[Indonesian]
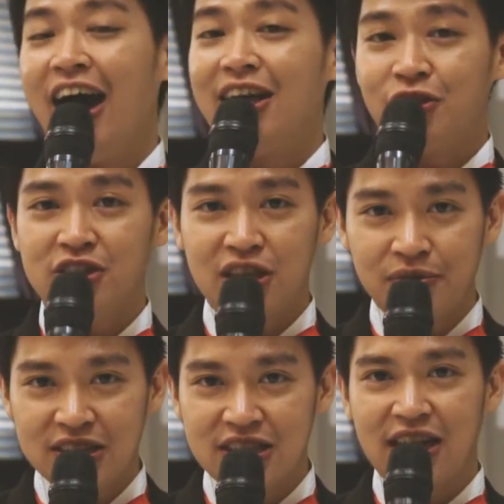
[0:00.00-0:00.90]
Anthony
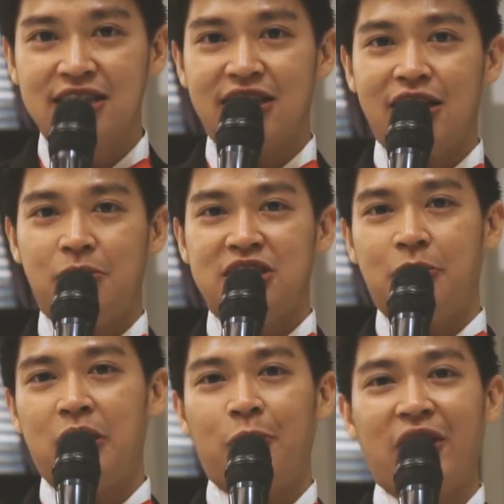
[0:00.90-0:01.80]
Steven senang sekali bisa
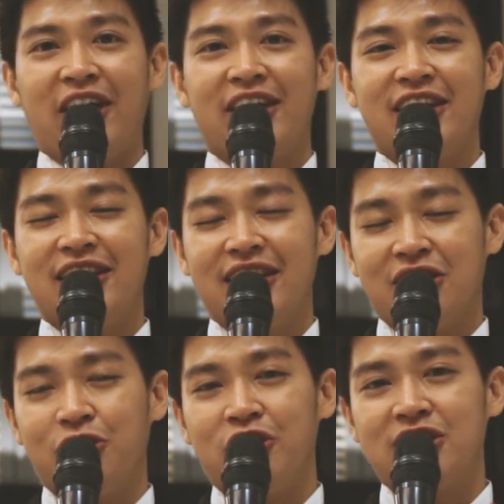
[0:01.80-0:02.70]
menemani Anda.
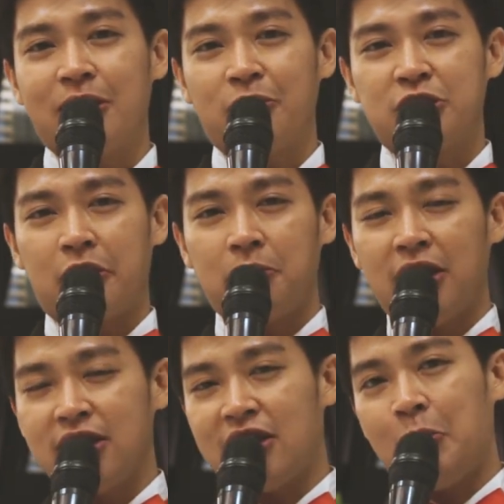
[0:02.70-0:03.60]
Tentunya saya mengucapkan
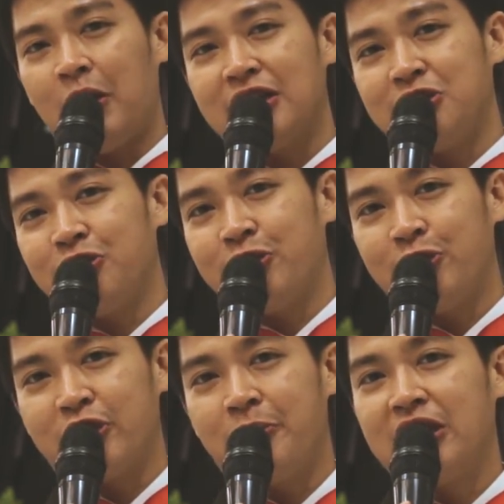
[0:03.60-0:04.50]
banyak terima kasih
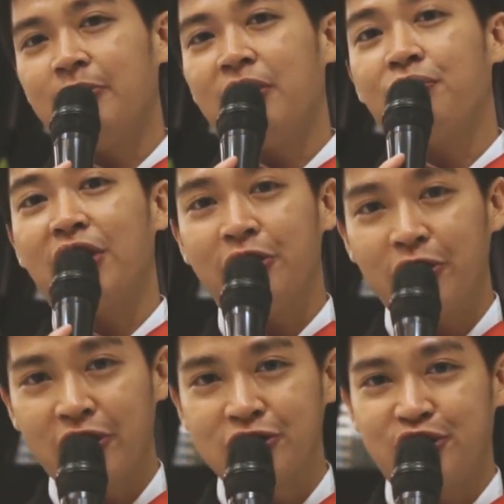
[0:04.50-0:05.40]
untuk teman-teman vendor
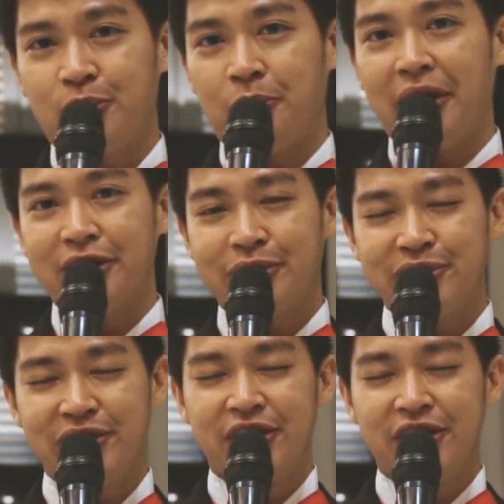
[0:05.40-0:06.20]
yang sudah membantu.